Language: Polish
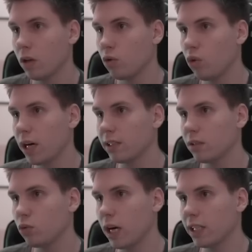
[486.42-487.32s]
Ładnie,
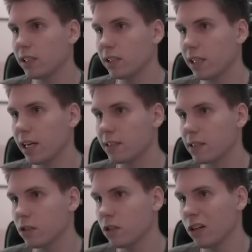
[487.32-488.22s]
ładnie teraz.
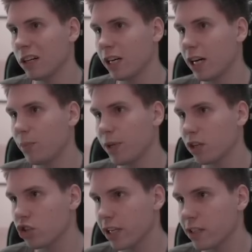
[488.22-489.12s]
Gabriel
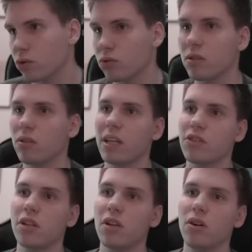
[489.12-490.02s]
Jesus, no na
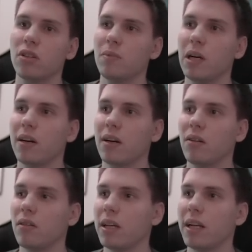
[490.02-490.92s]
zielonym, ale
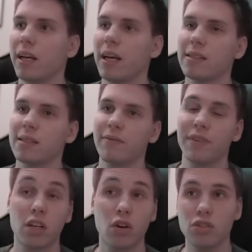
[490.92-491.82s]
cholera jasna.
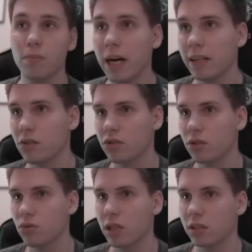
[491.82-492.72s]
Wychodzi, bardzo się
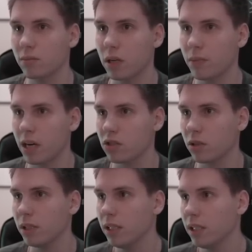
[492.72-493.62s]
rusza tym
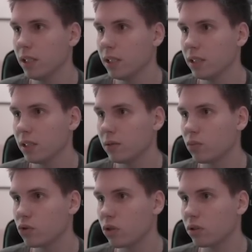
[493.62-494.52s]
bramkarzem.
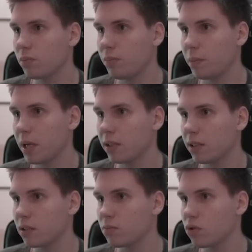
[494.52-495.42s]
Muszę o tym
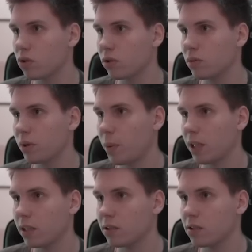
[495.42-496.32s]
pamiętać, muszę o tym
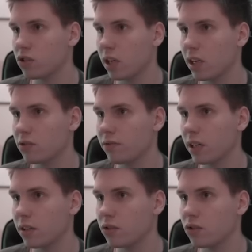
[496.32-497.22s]
pamiętać i strzelać w
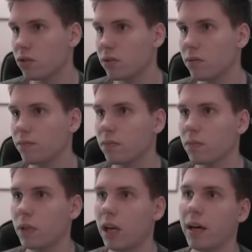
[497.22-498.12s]
jakiś...
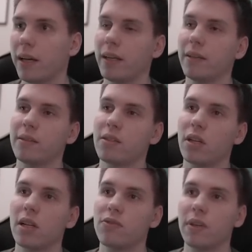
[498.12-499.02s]
Aj,
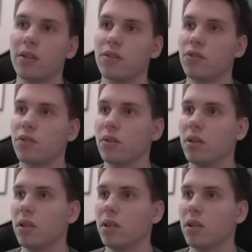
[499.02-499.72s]
strzelać w jakiś...